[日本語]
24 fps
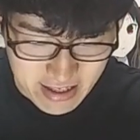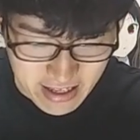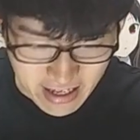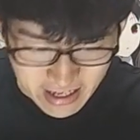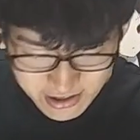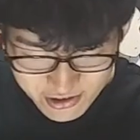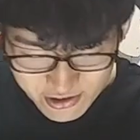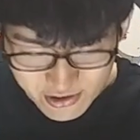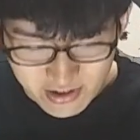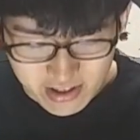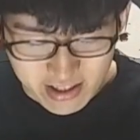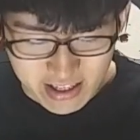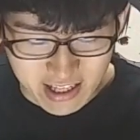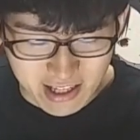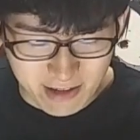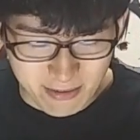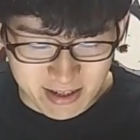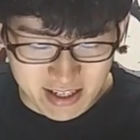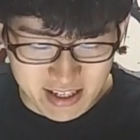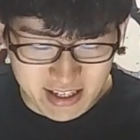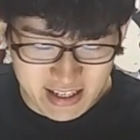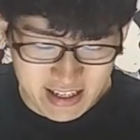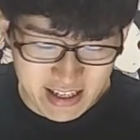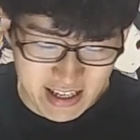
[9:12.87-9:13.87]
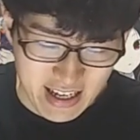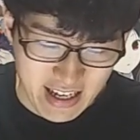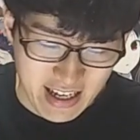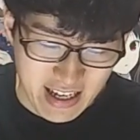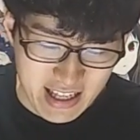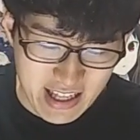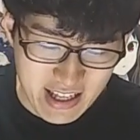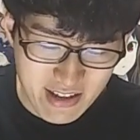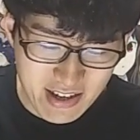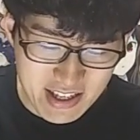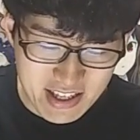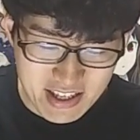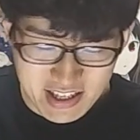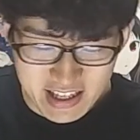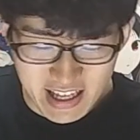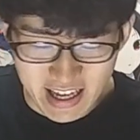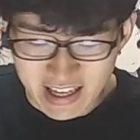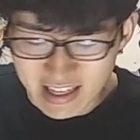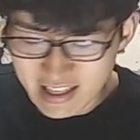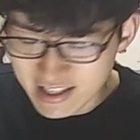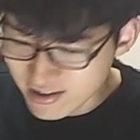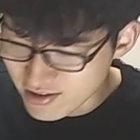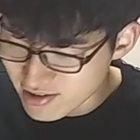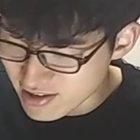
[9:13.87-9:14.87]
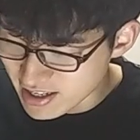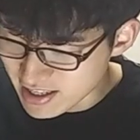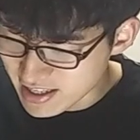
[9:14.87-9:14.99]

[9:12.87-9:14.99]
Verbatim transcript: 10位となってますでは次第9位で